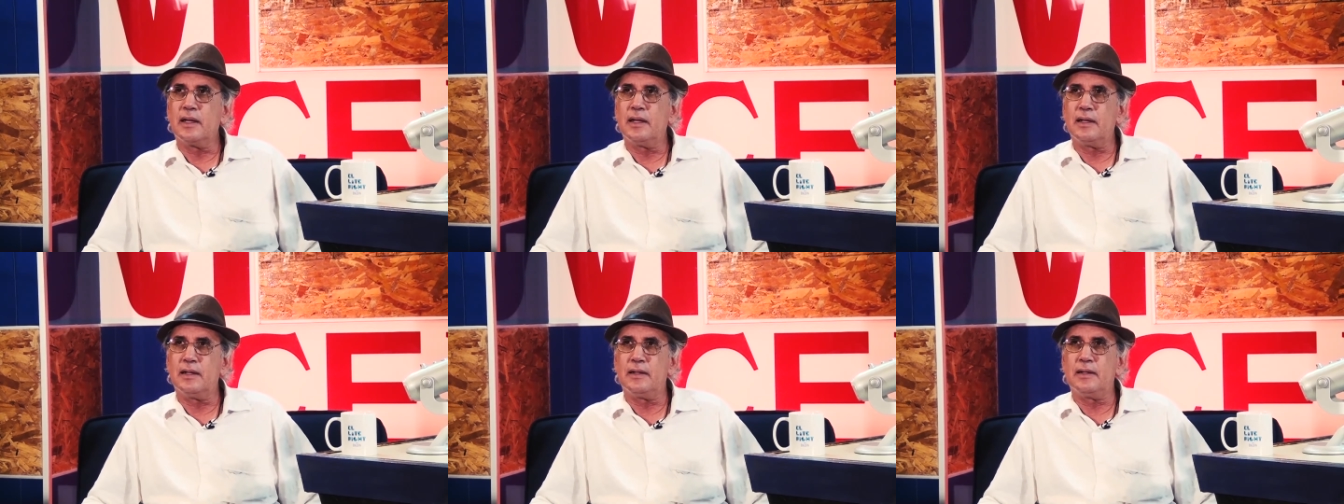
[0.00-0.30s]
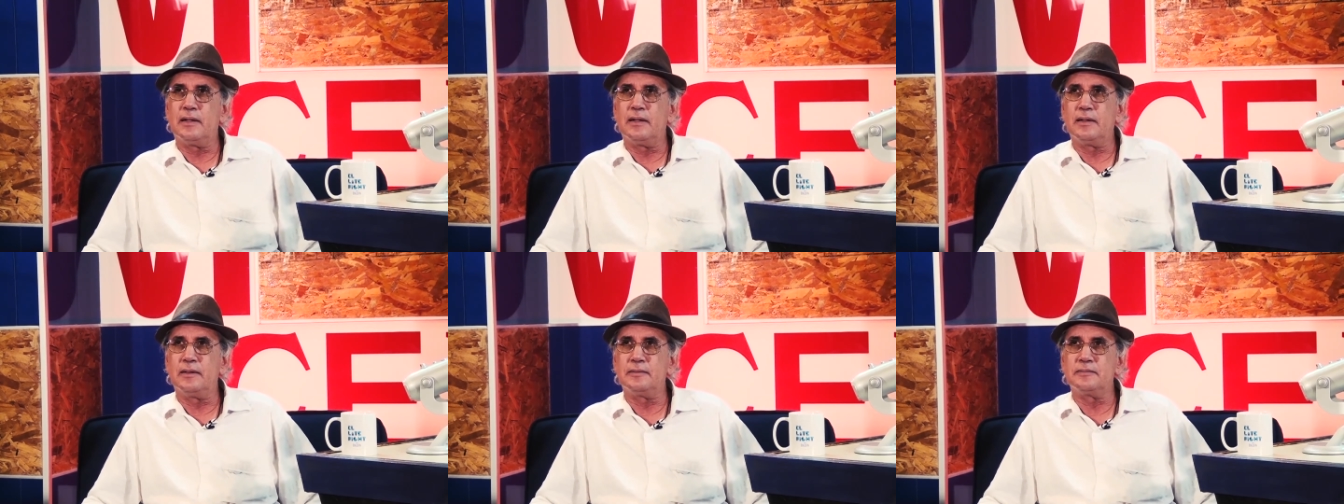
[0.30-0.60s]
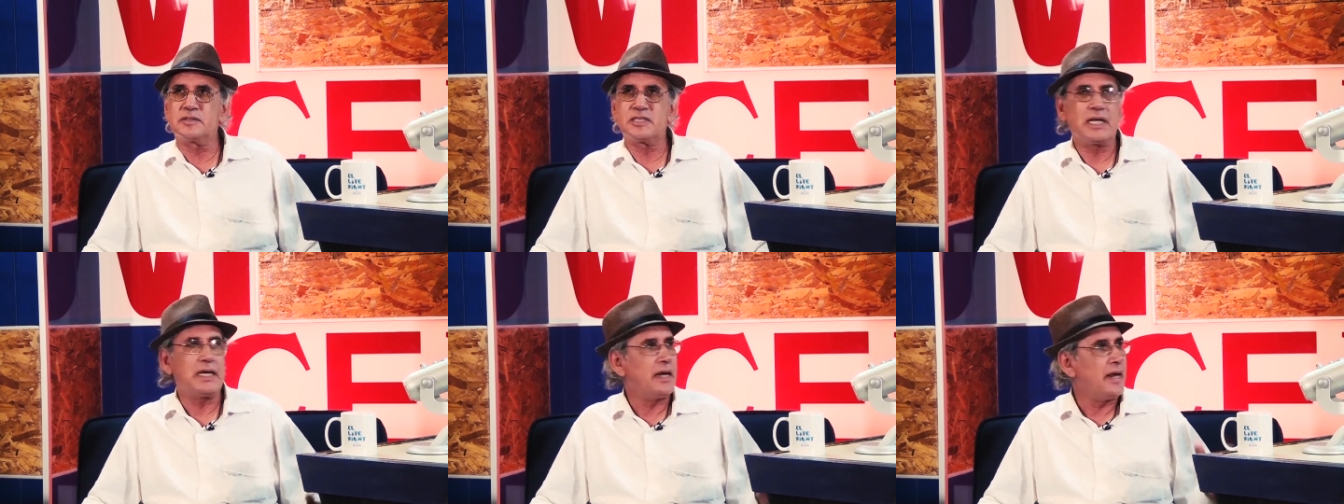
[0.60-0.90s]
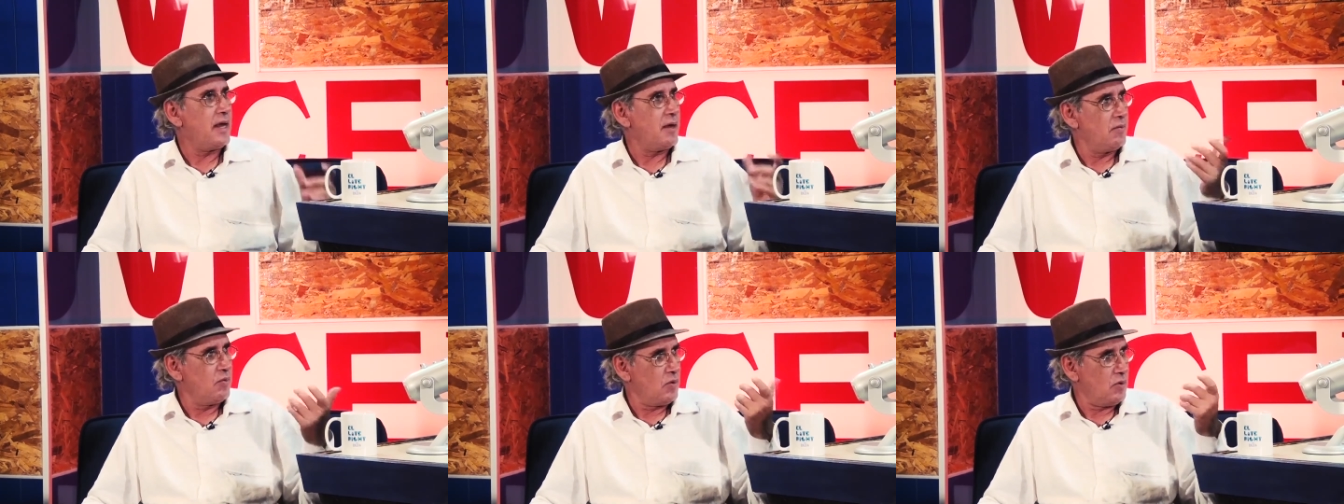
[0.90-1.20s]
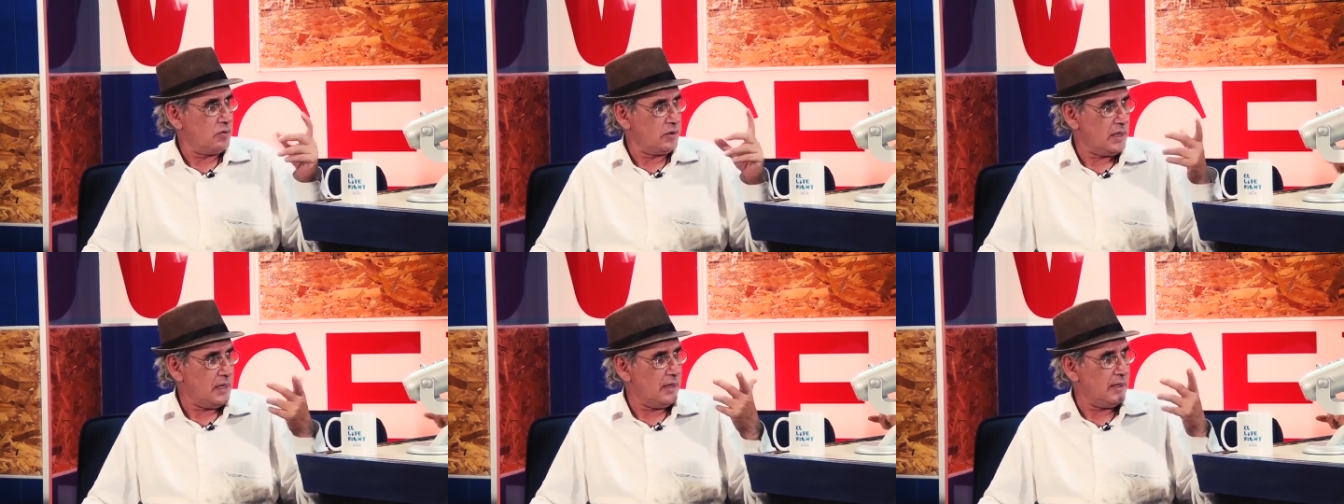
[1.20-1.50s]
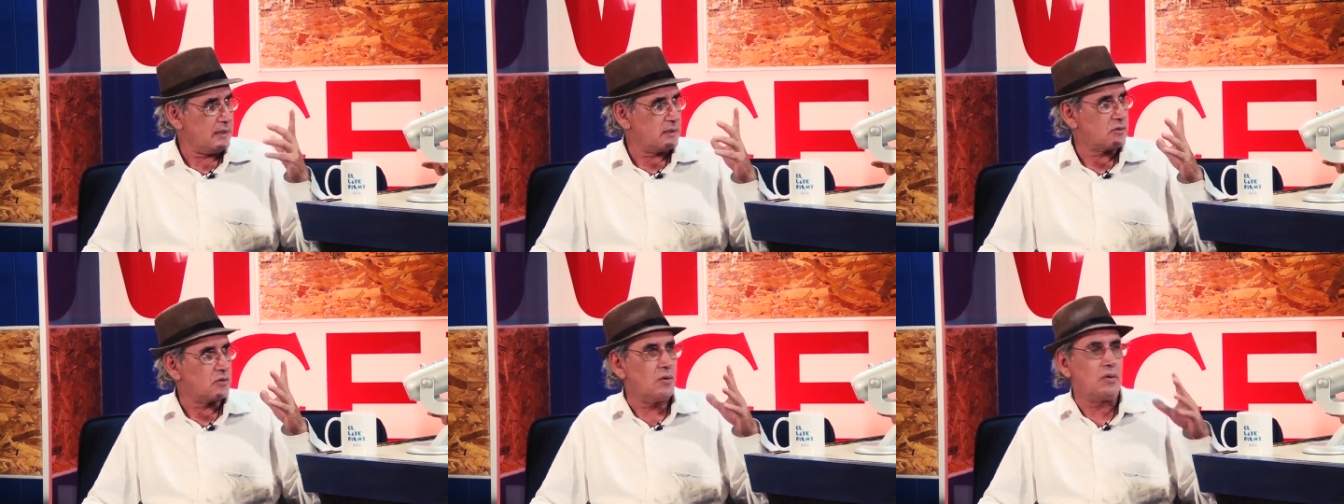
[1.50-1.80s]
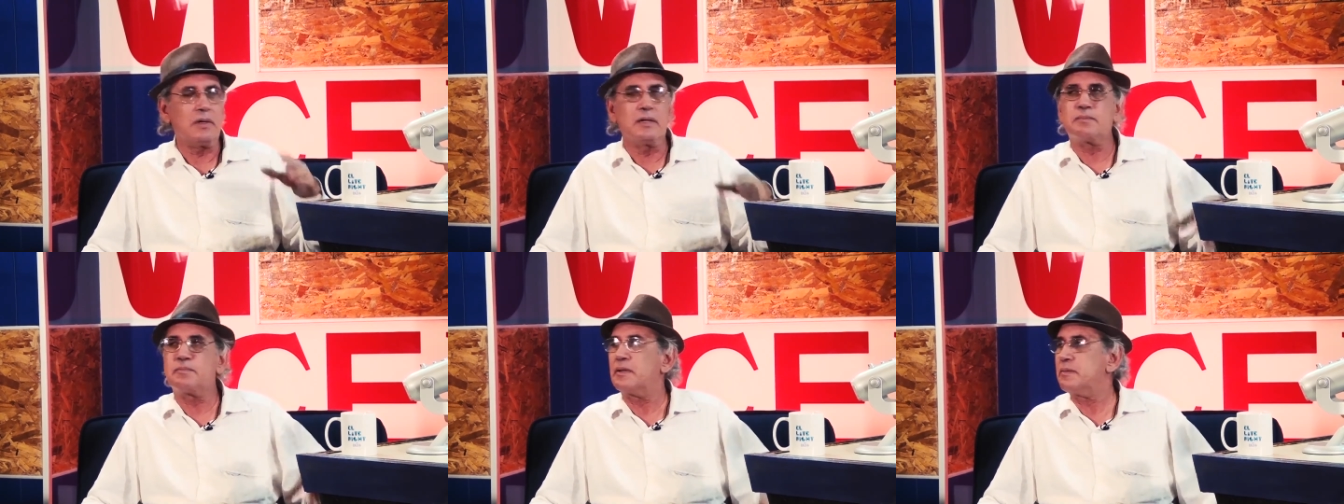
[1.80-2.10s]
el, cerebro de
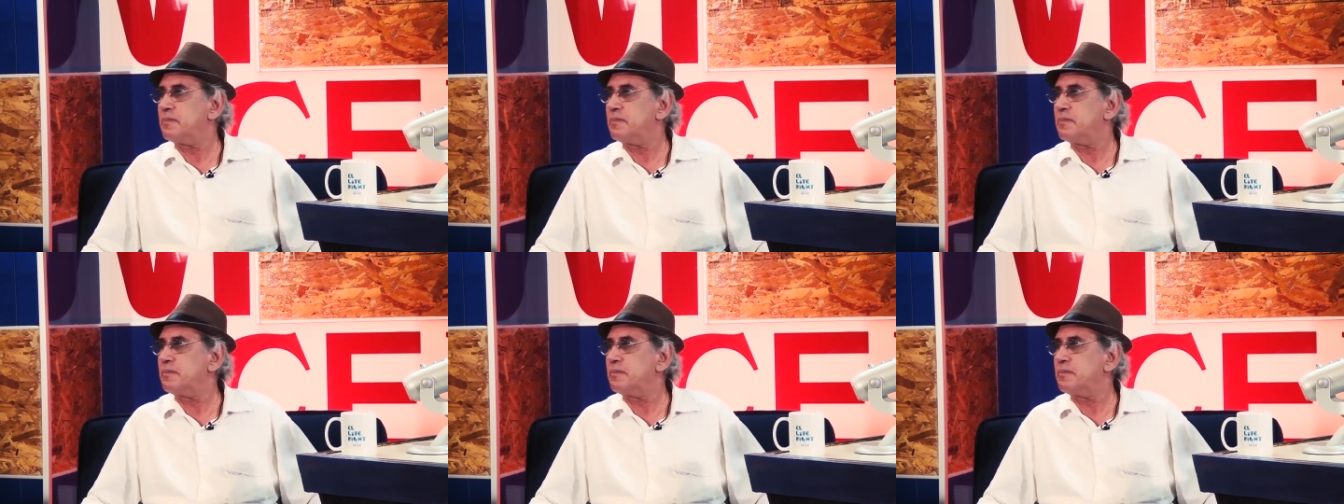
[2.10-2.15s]
esto,